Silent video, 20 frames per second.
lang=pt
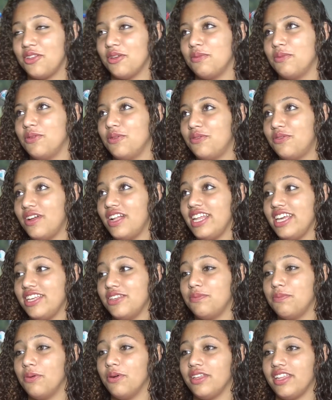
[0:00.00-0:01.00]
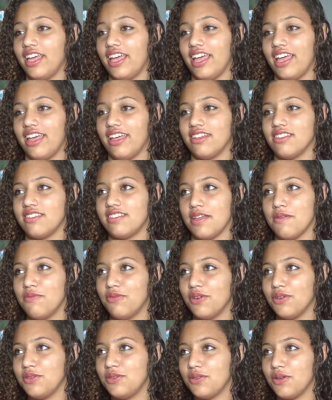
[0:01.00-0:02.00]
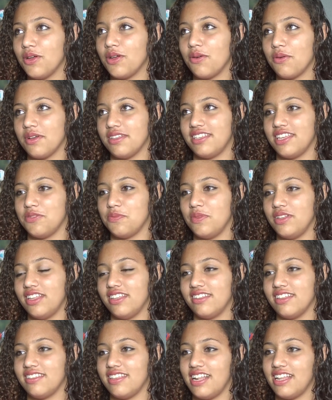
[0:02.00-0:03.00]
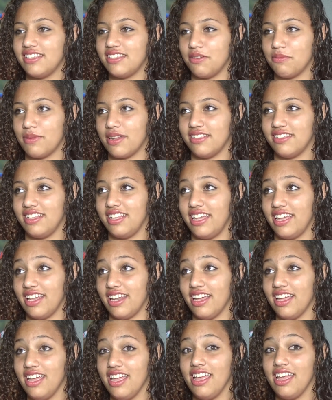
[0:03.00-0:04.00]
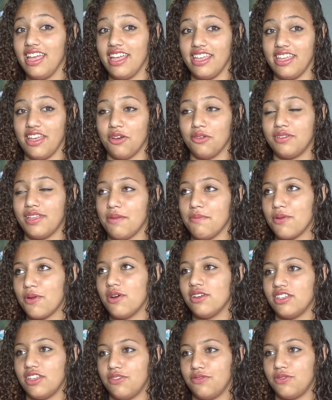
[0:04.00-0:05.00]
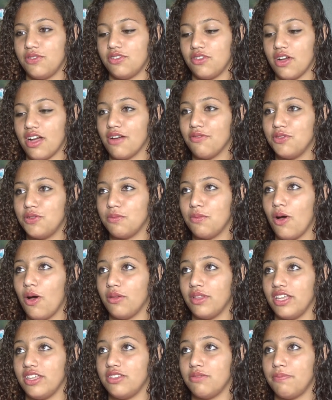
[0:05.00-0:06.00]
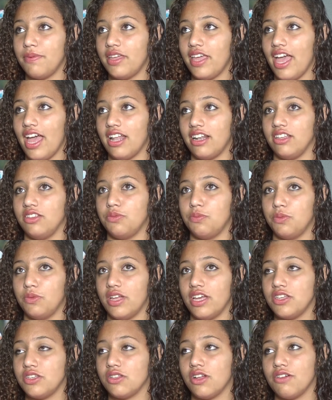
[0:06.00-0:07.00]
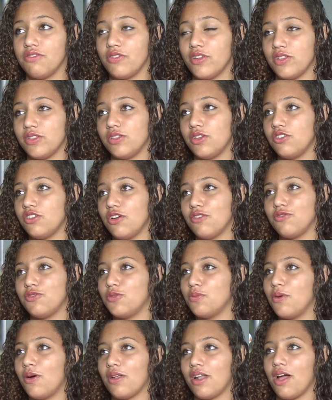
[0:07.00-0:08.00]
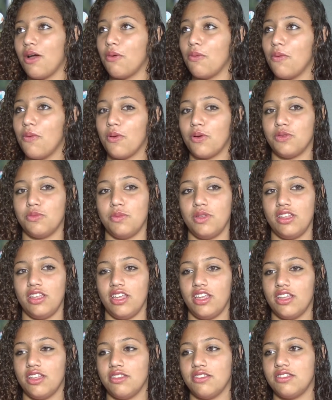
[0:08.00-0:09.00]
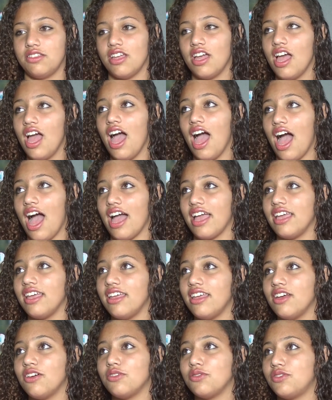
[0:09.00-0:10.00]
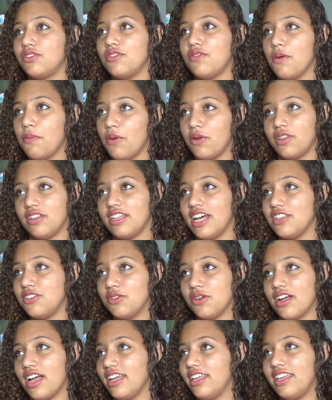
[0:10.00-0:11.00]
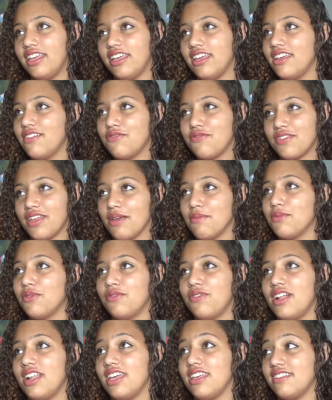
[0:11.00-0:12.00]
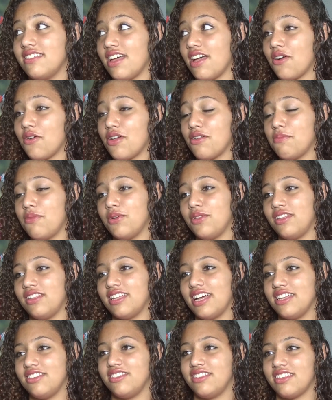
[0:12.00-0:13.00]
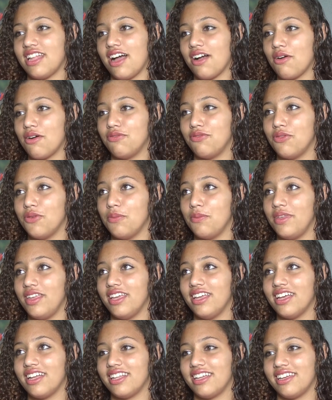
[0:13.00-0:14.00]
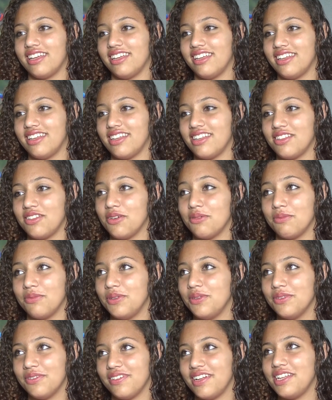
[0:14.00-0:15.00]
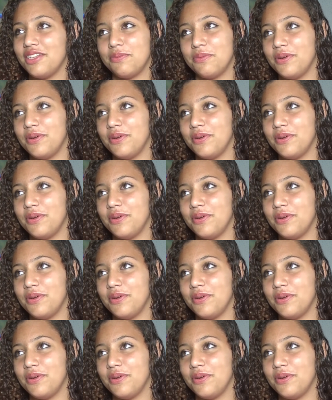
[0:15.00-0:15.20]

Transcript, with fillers: estou muito feliz, porque sempre foi um sonho conhecer as meninas da seleção brasileira. E eu sempre gostei de jogar futebol, desde pequena. Tipo, desde 9 anos eu jogo futebol na rua, com os meninos. Aí eu tive a oportunidade de jogar aqui e fiquei muito feliz. Aí agora a oportunidade de estar com a Formiga, né? Estou muito feliz